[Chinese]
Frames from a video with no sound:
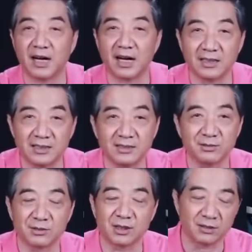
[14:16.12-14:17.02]
啊，
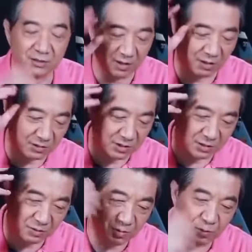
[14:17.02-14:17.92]
印度他脑
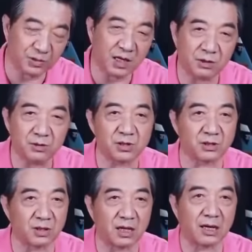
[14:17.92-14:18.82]
子有时候不太好
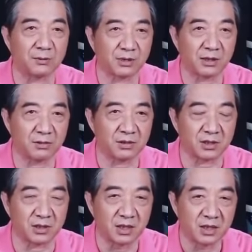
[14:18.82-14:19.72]
使啊，不太好使，